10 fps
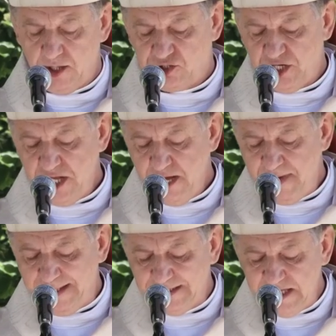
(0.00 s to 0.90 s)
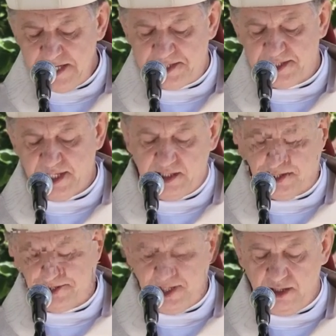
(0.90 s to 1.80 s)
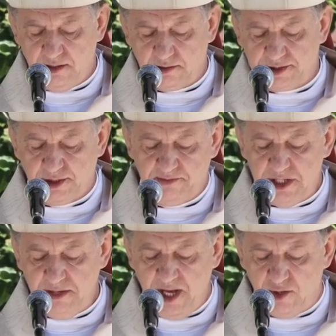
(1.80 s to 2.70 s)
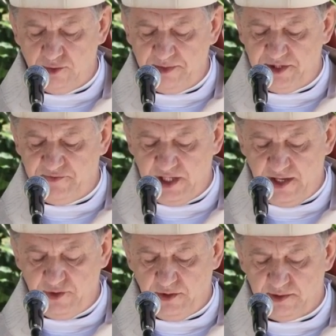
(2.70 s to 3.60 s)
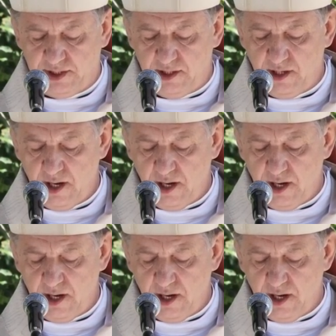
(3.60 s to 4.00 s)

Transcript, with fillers: że nie ma nic zakrytego, co by nie miało być wyjawione,